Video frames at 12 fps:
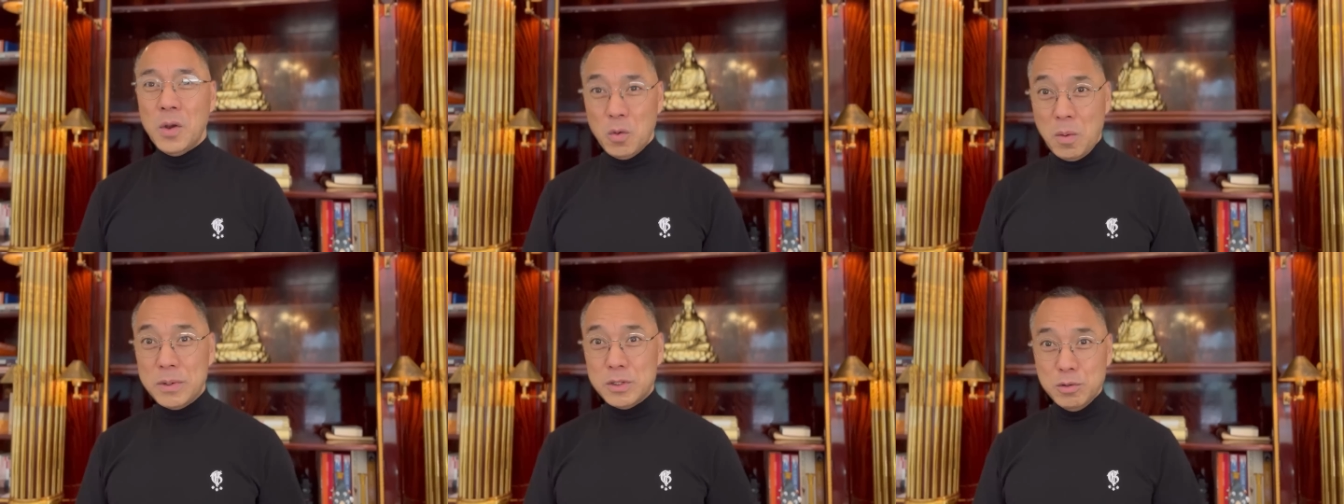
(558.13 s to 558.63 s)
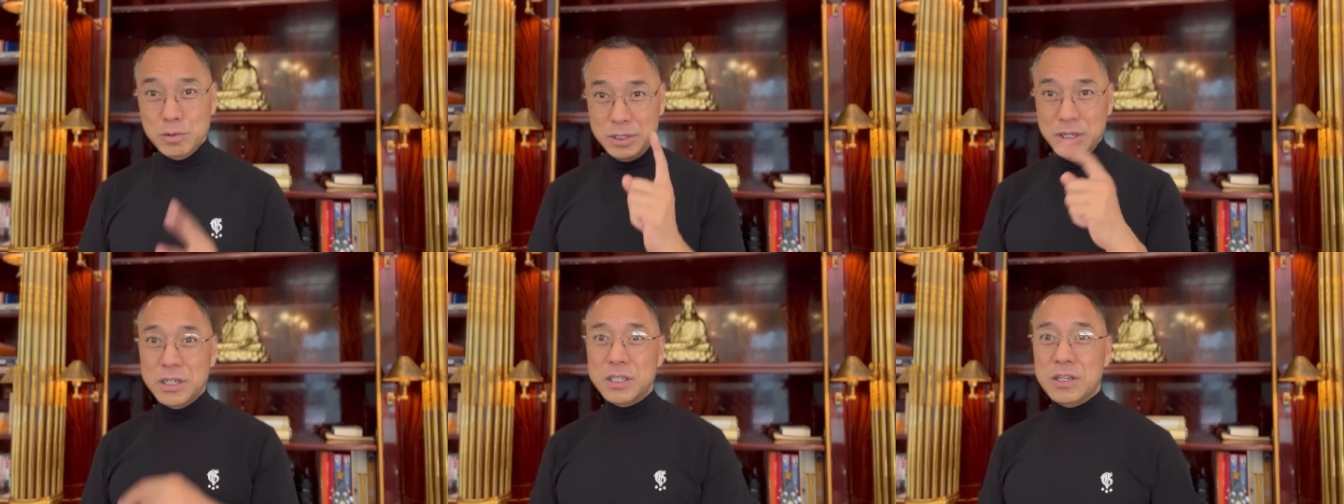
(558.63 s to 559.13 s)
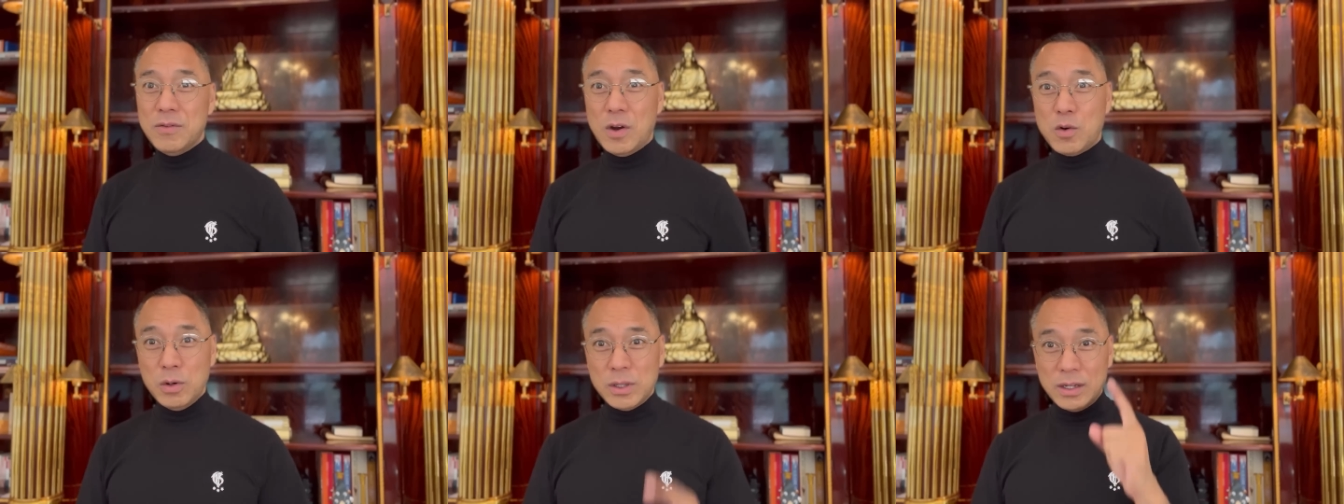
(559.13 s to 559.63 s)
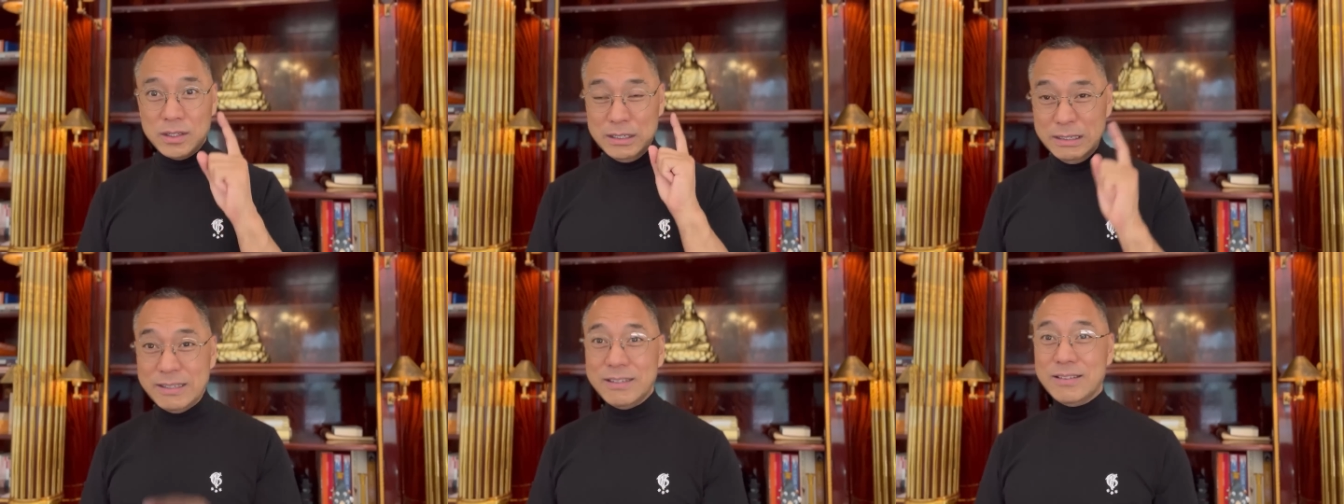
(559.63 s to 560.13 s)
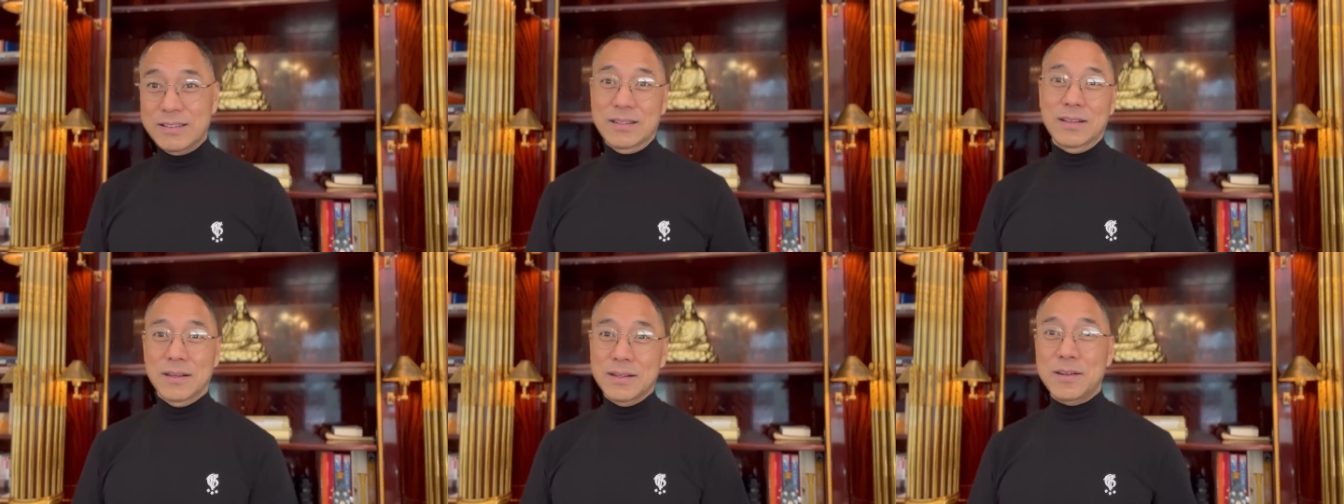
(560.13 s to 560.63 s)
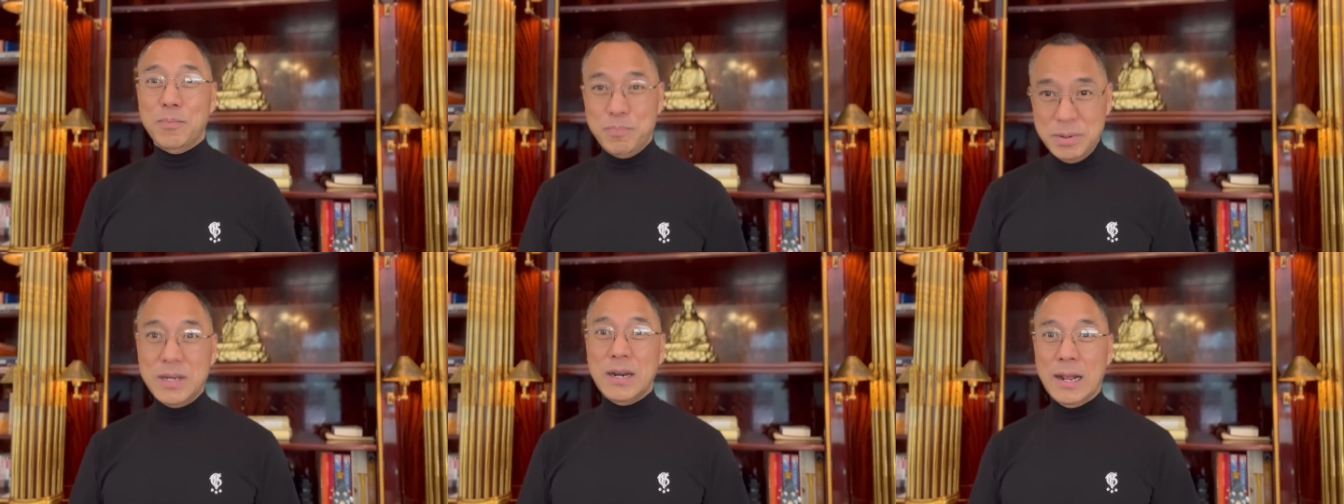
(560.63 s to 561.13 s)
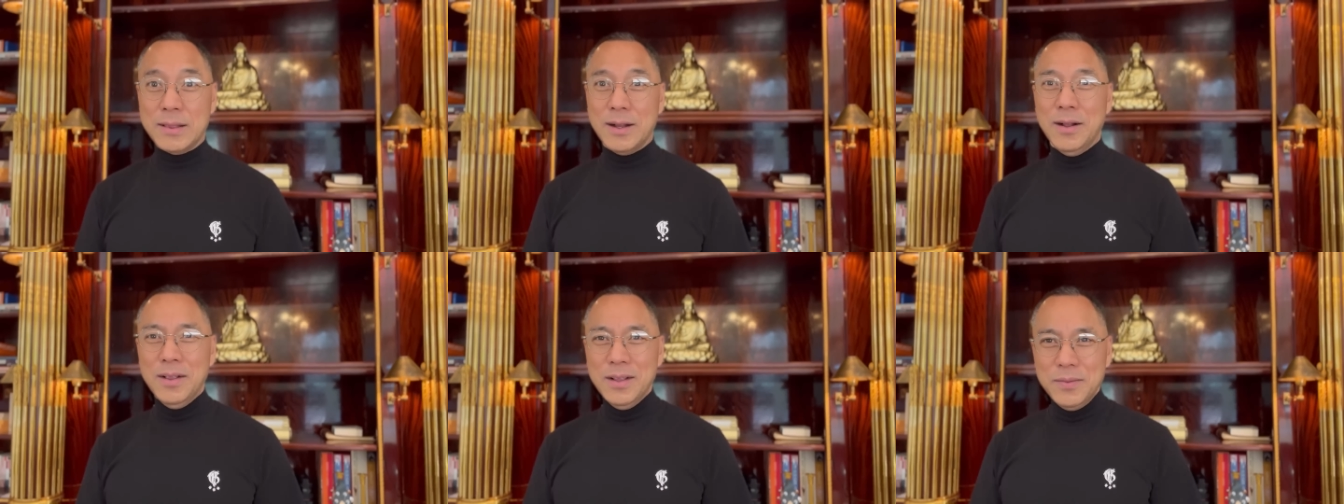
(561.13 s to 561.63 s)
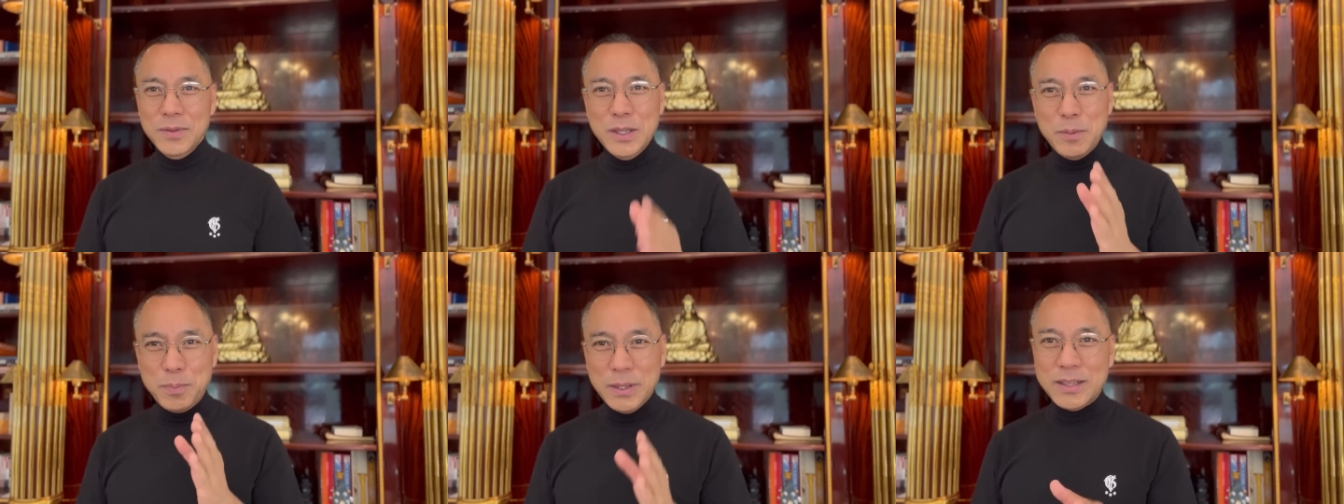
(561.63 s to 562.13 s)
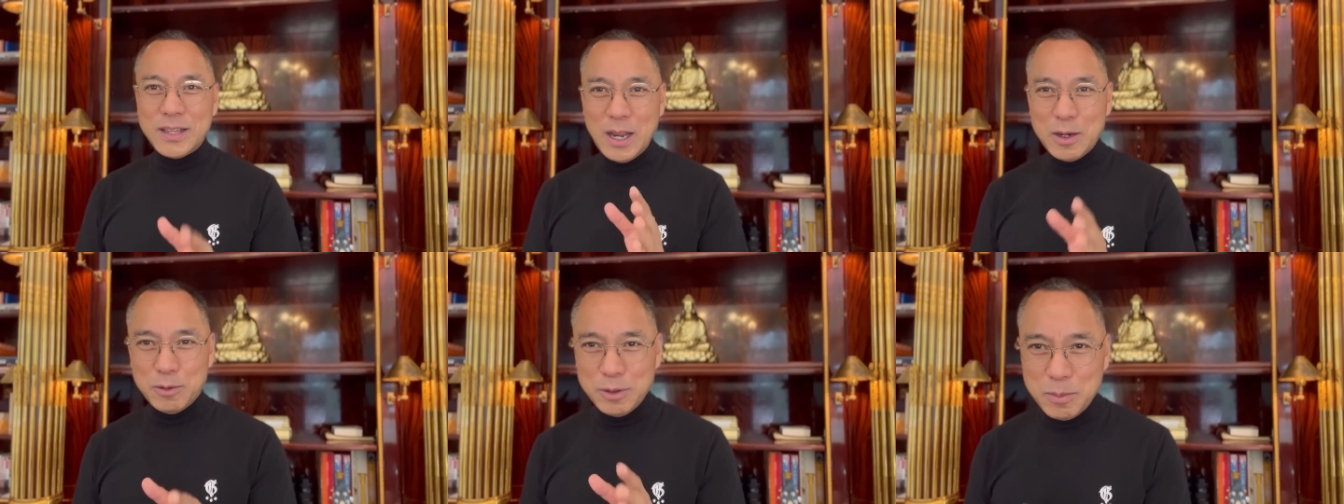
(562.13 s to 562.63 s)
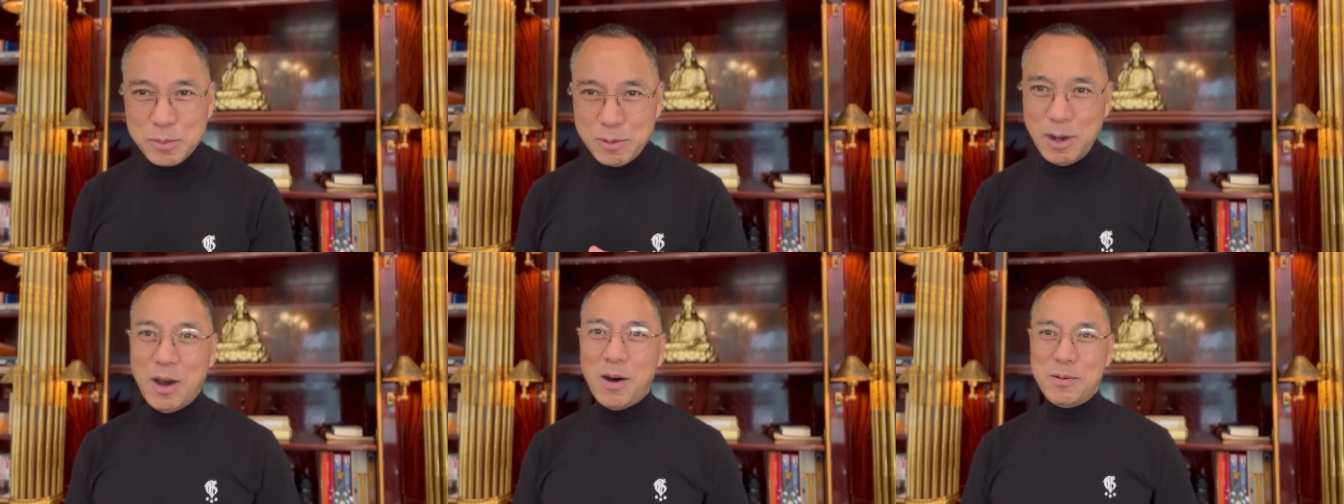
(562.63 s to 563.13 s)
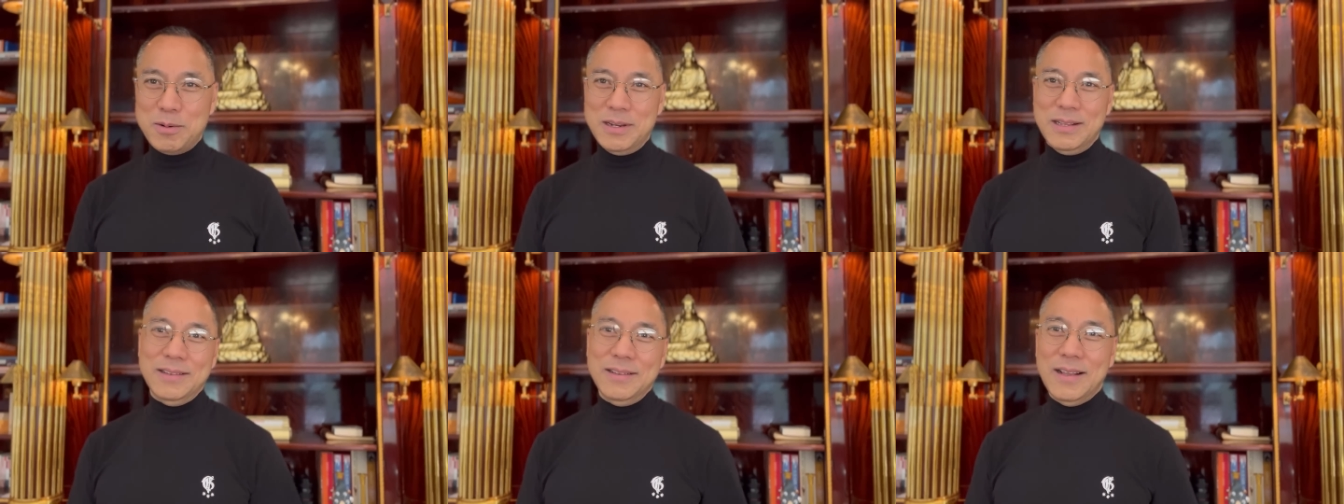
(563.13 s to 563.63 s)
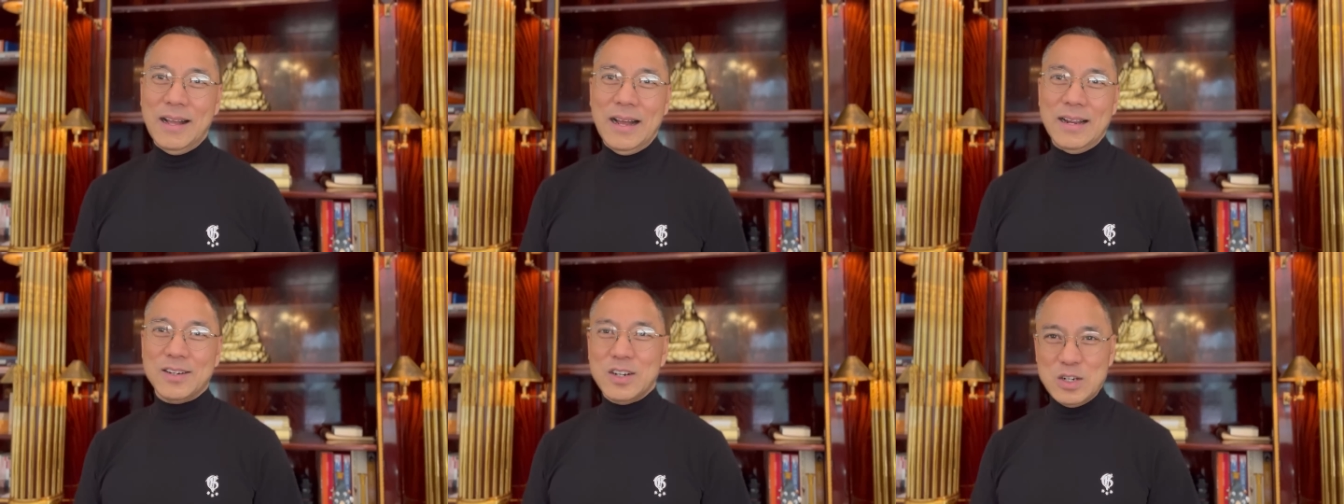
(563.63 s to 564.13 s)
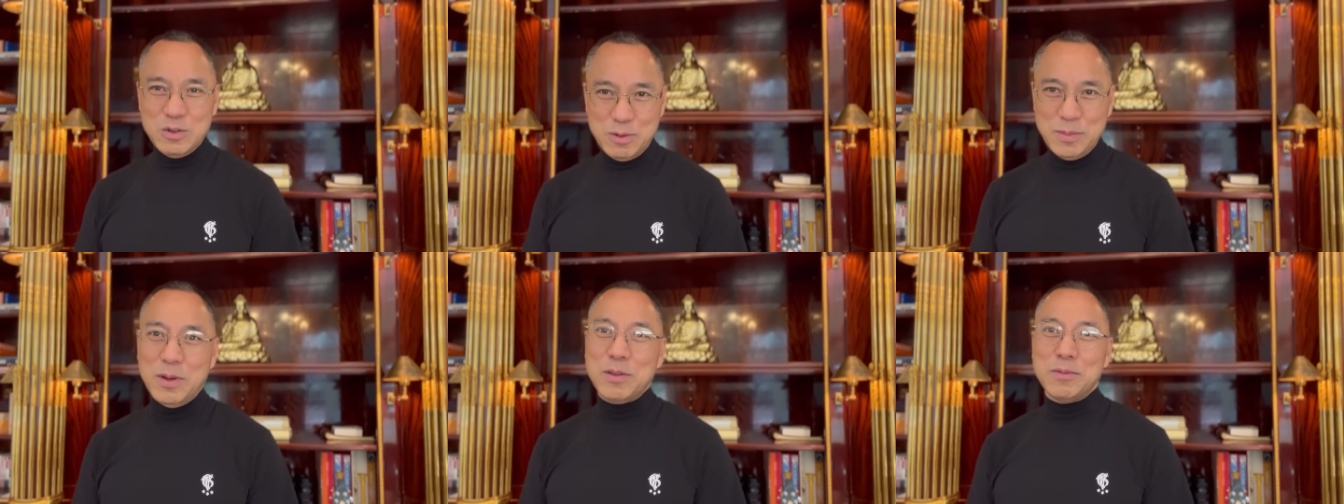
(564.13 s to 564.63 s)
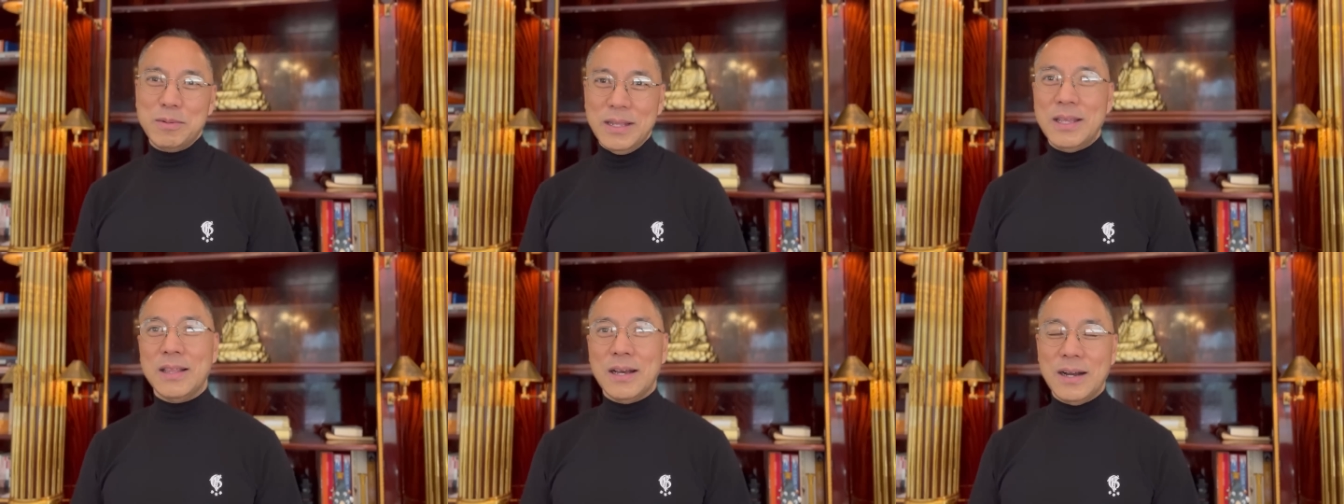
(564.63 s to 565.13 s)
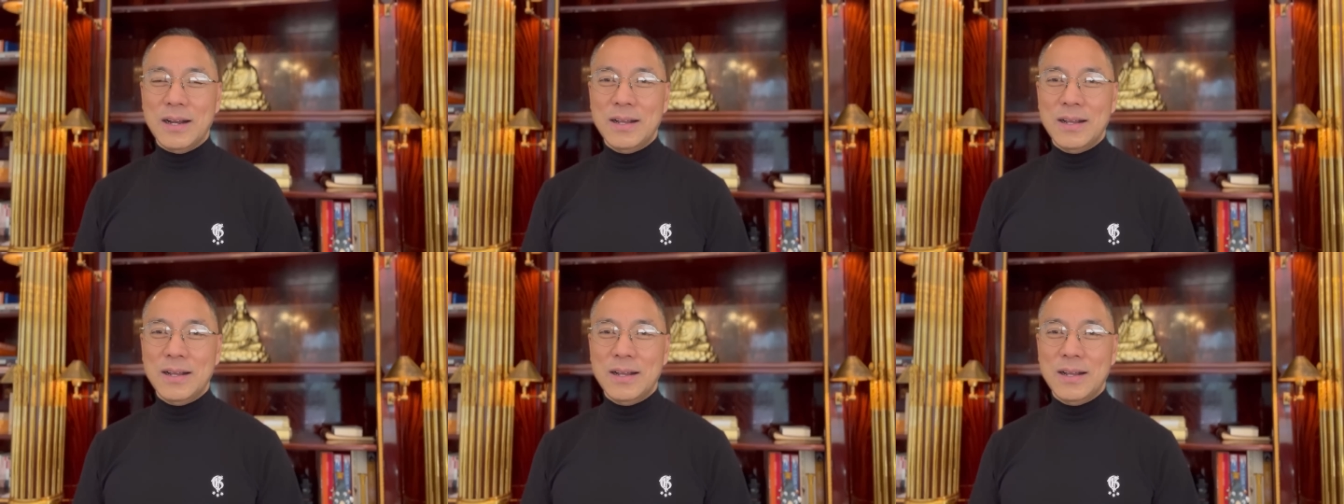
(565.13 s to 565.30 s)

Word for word: 我们就一个希望，共产党你死是必然的，你别带走那么多好人啊！这是我们要努力的，